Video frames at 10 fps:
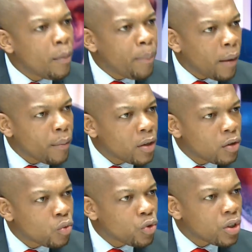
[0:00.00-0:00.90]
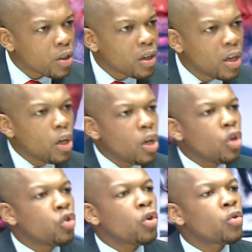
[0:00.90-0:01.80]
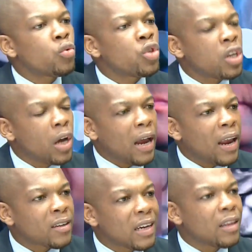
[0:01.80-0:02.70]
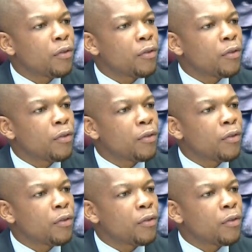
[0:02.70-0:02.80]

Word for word: les permet de toucher. Ils ont touché à l'argent des